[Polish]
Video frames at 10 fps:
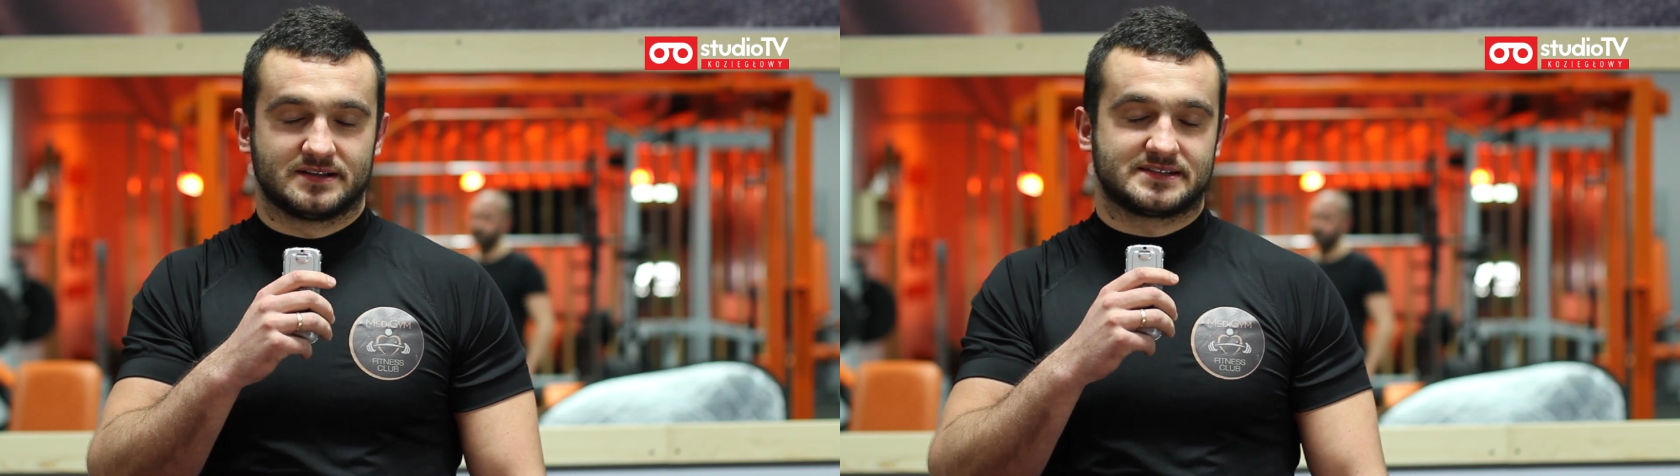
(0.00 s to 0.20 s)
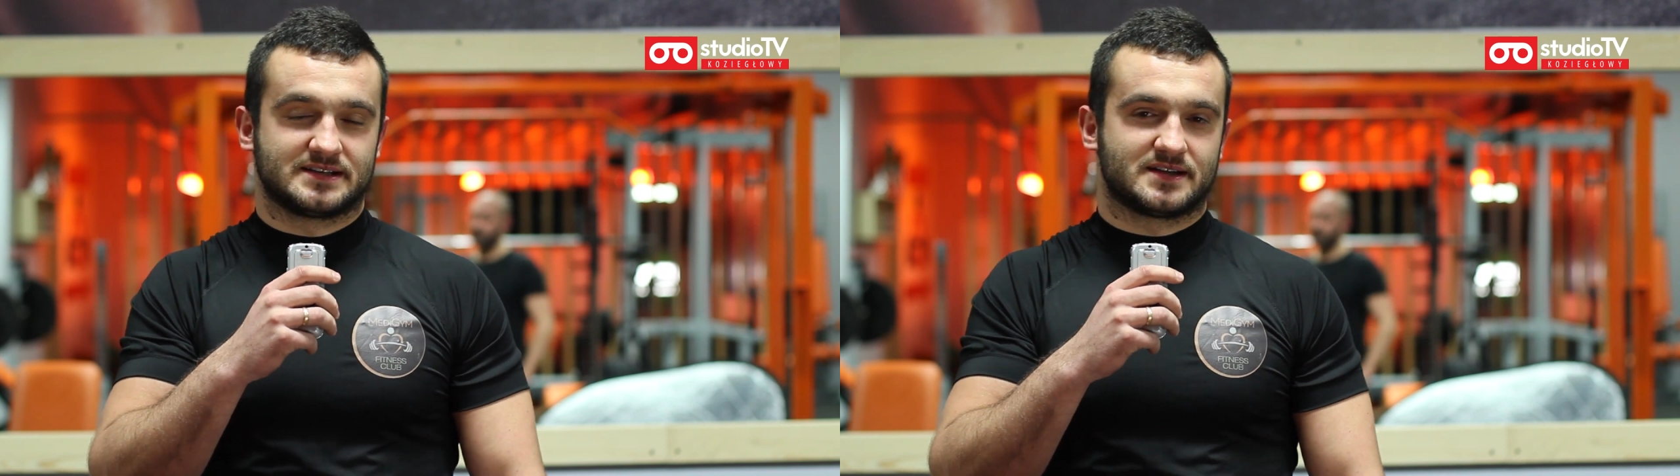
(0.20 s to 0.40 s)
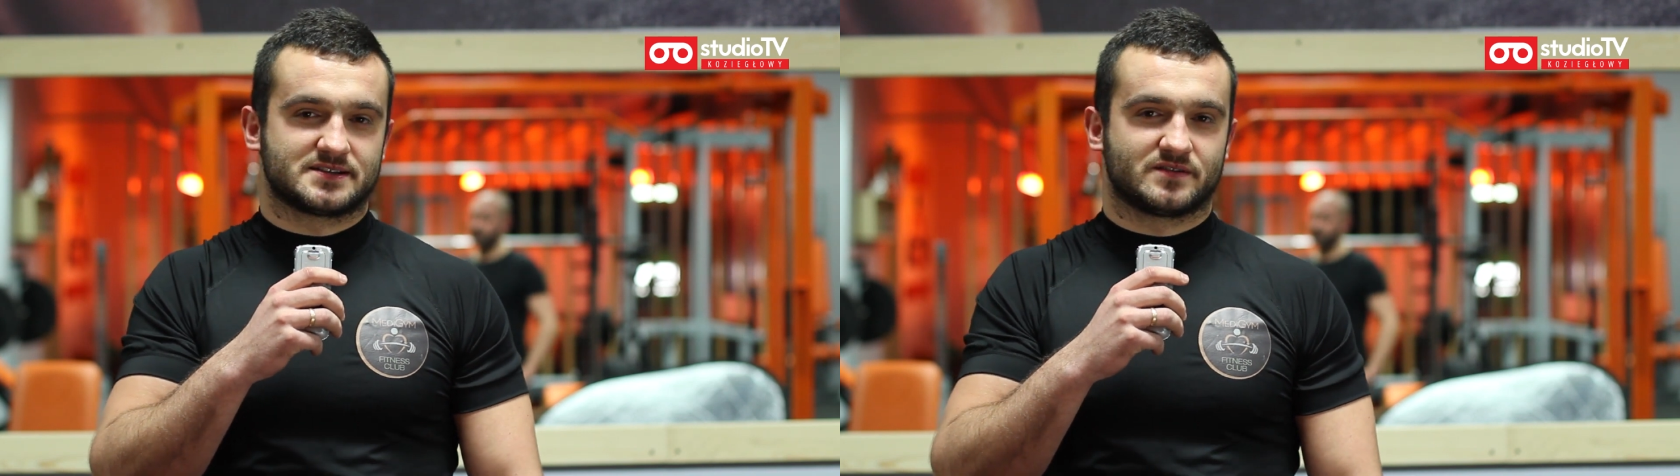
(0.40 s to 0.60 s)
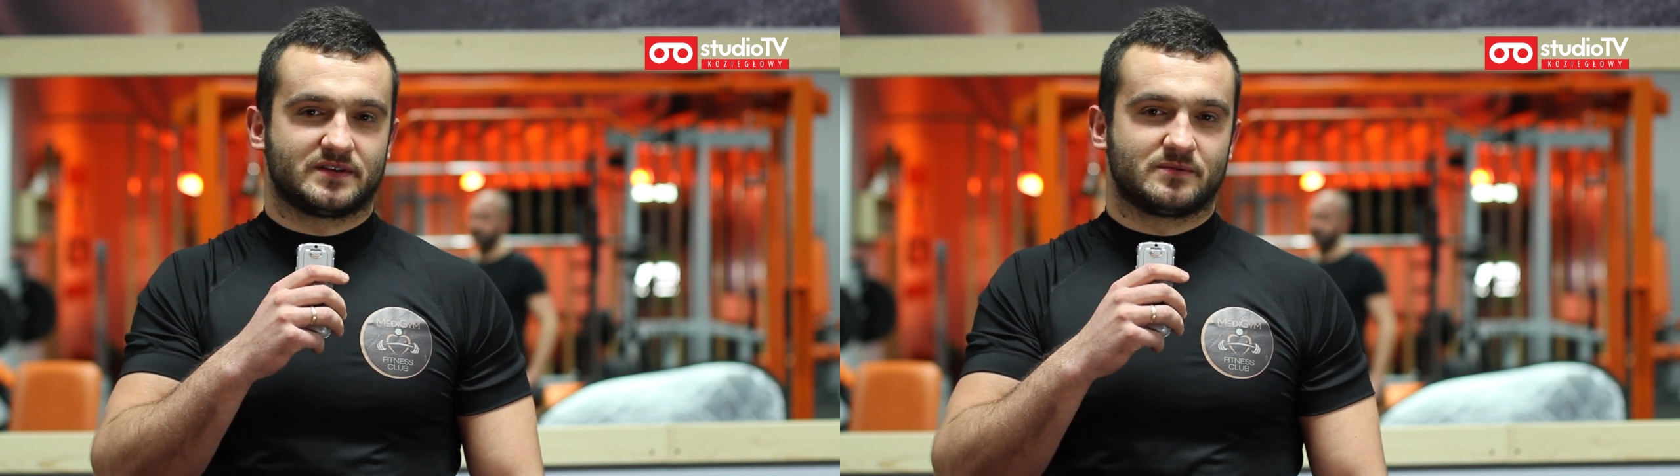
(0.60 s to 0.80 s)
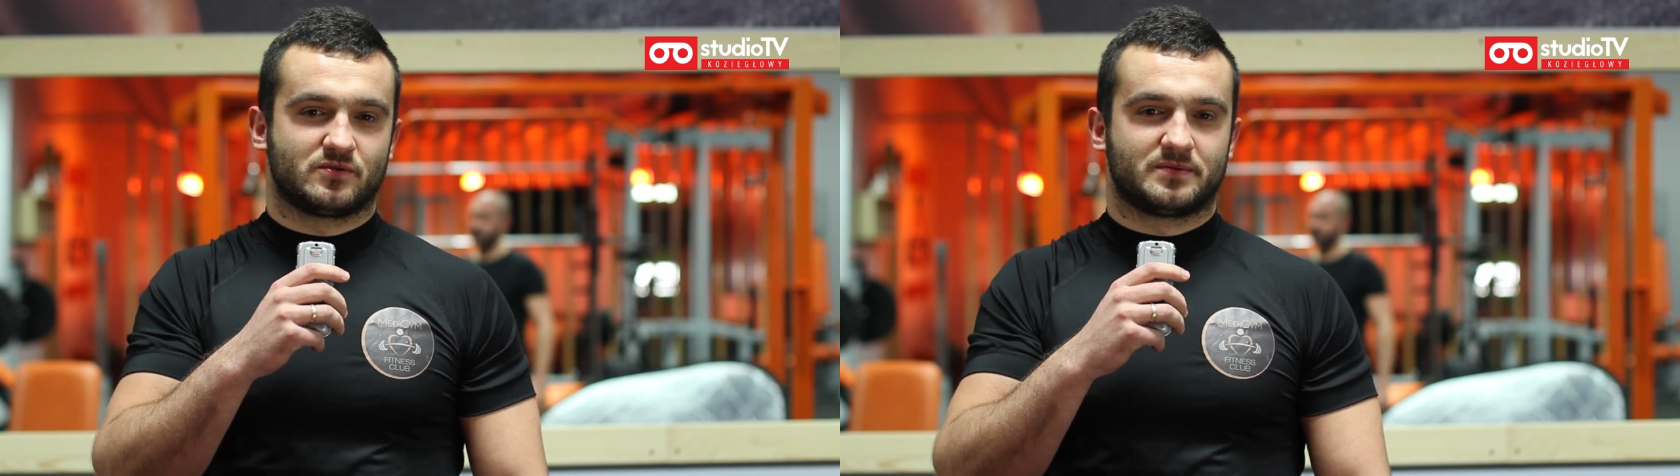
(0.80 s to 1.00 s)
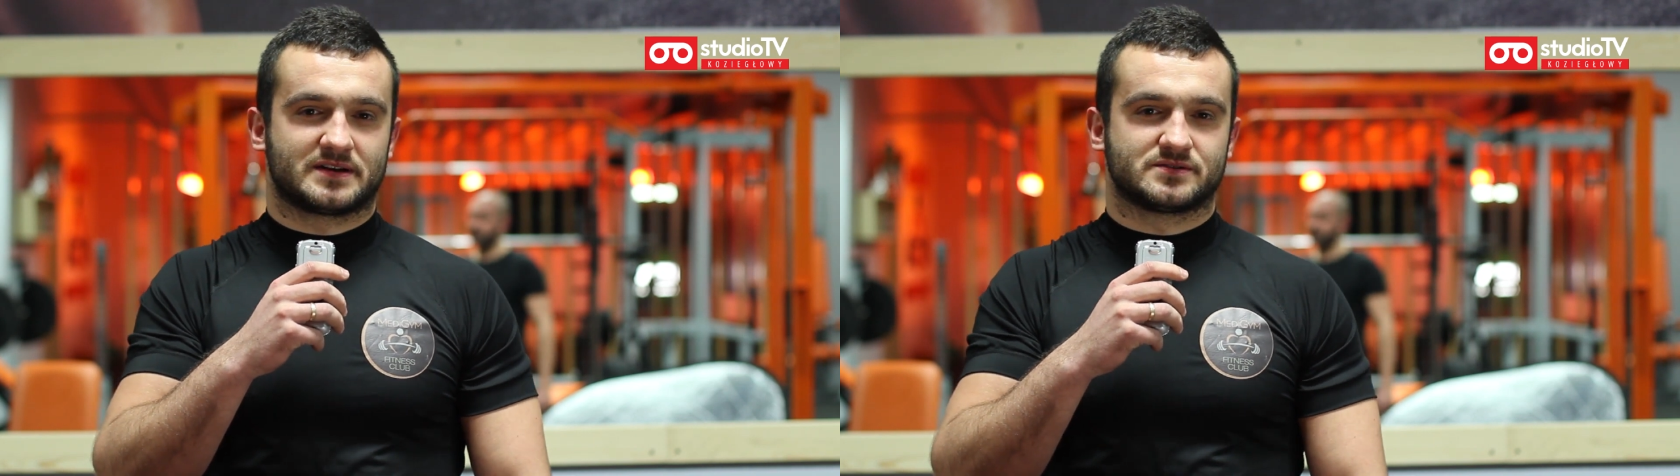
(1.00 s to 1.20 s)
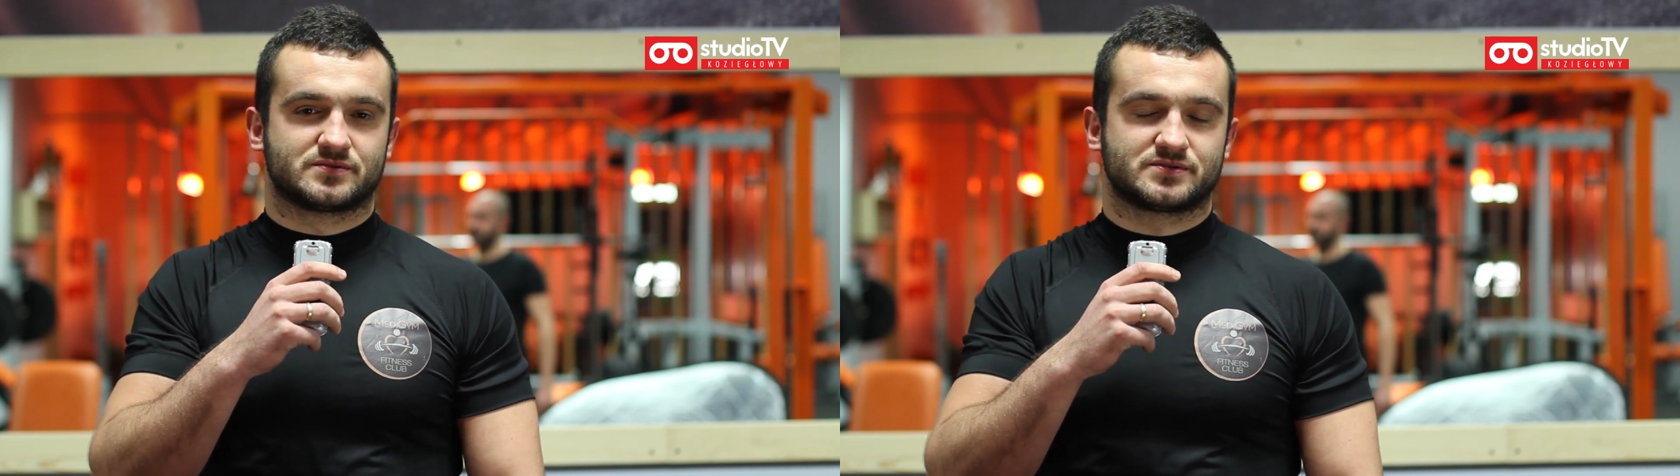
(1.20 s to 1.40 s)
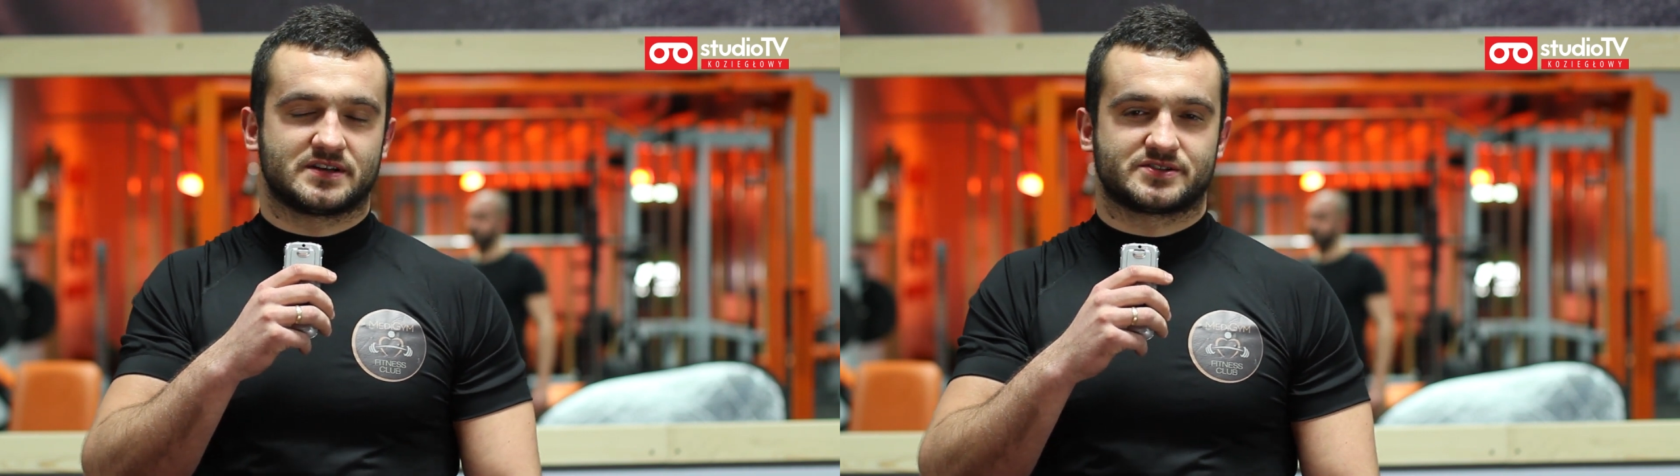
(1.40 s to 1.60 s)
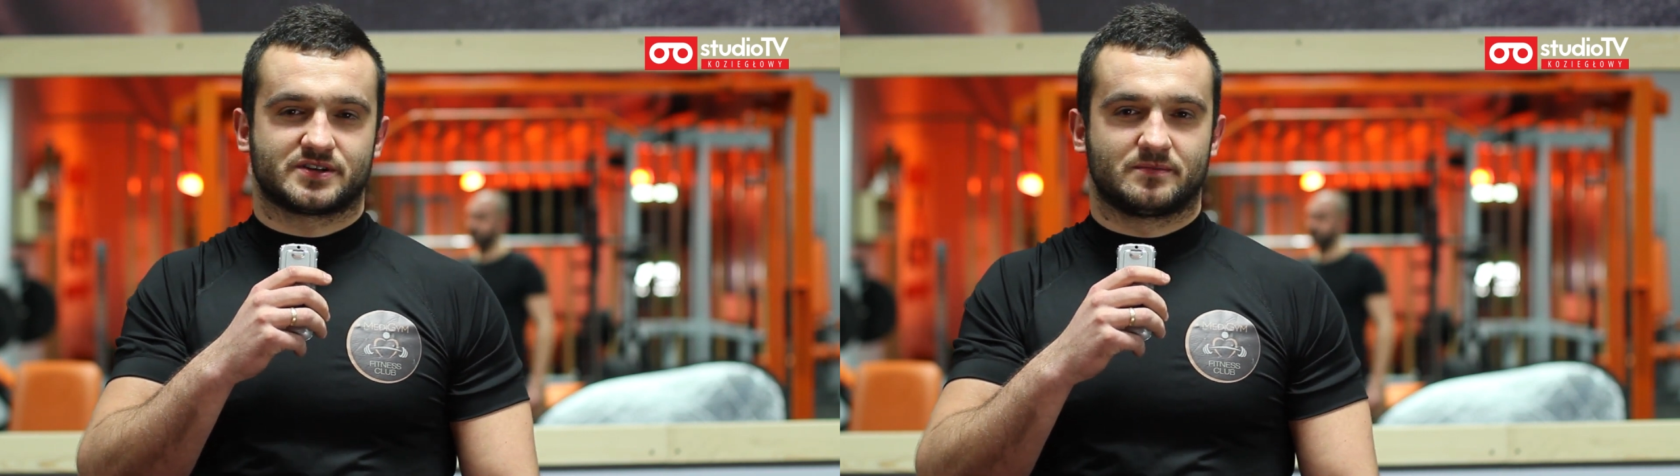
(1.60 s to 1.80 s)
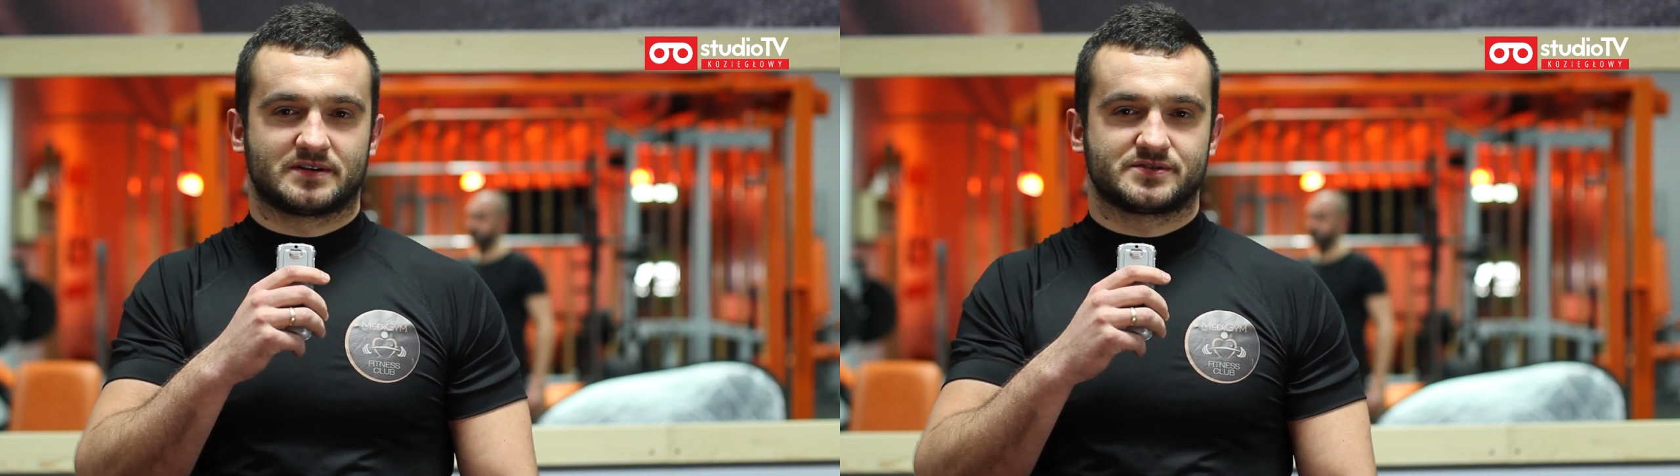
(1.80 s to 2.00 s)
zainteresowanie było bardzo duże, z
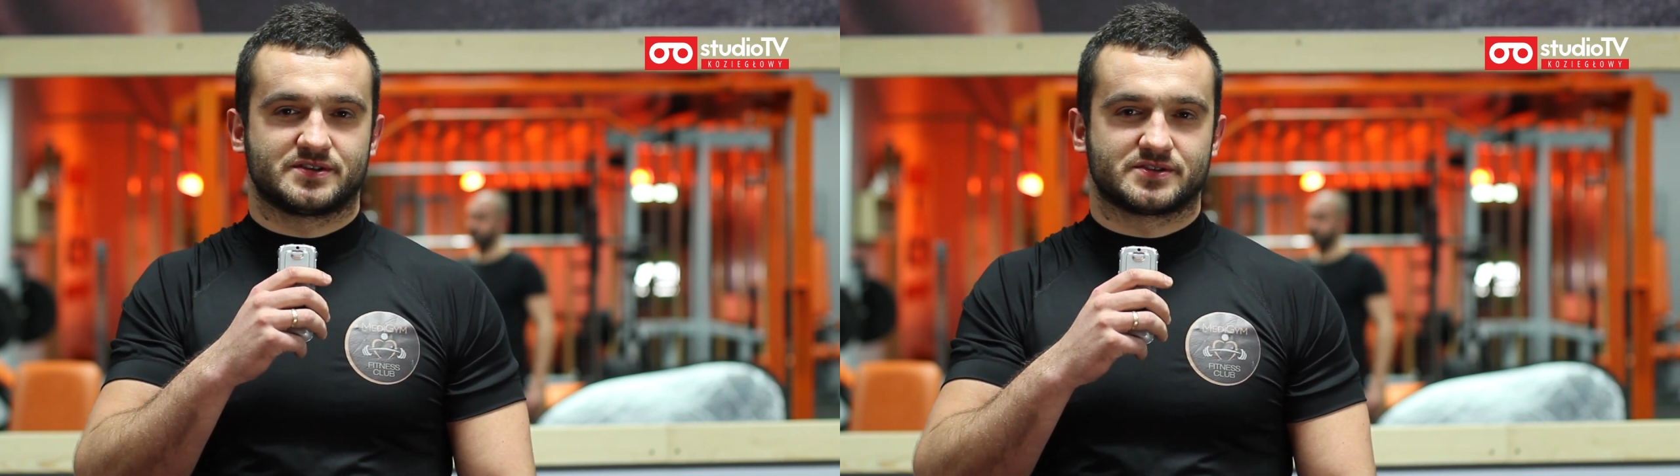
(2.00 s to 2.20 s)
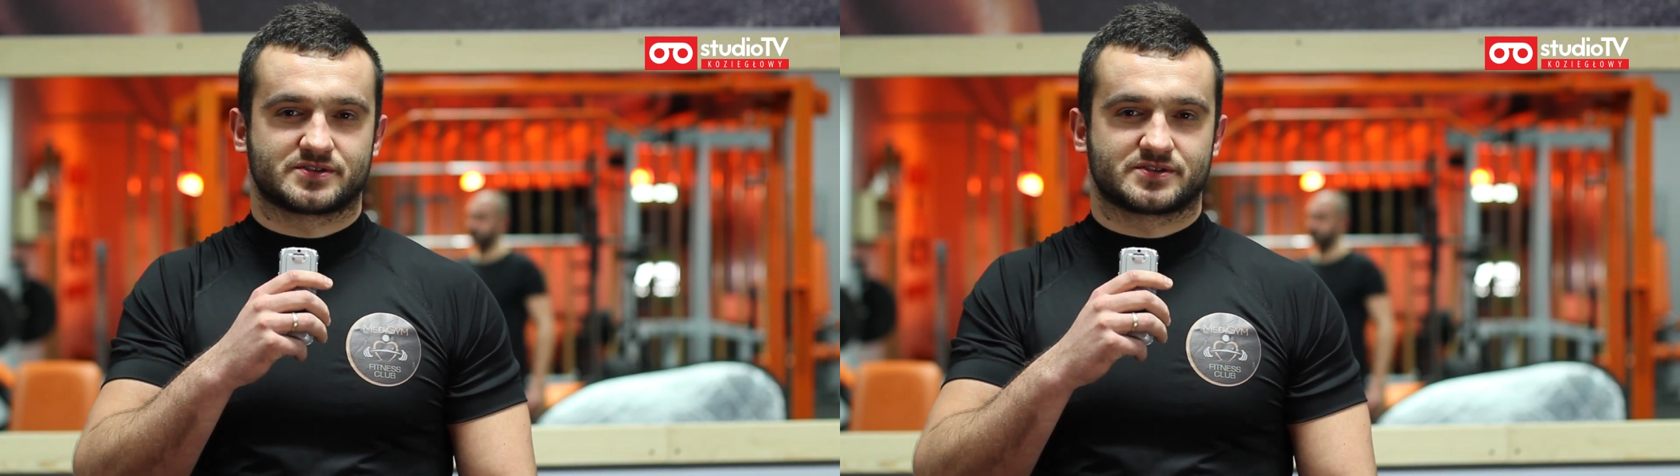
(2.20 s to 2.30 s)
czego bardzo się